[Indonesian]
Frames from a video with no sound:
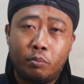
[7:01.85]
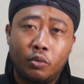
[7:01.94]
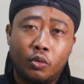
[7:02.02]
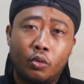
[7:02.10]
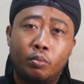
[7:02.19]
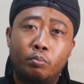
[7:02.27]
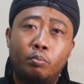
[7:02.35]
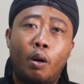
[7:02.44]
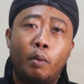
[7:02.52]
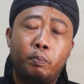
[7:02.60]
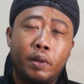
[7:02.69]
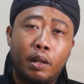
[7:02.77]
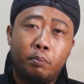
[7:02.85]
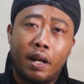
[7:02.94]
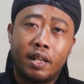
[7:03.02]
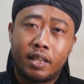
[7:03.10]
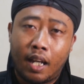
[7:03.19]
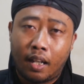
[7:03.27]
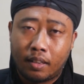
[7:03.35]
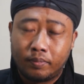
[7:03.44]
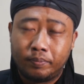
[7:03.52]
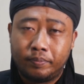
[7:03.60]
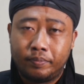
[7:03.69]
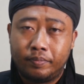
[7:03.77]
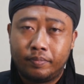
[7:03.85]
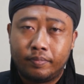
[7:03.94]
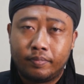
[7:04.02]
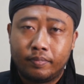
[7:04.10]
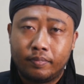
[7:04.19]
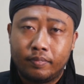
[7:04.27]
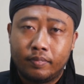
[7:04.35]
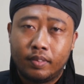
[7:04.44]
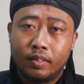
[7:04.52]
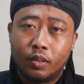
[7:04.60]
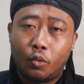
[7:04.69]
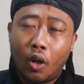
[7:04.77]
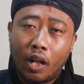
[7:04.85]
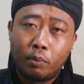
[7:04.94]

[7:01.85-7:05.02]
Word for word: butuh mobil banyak kurang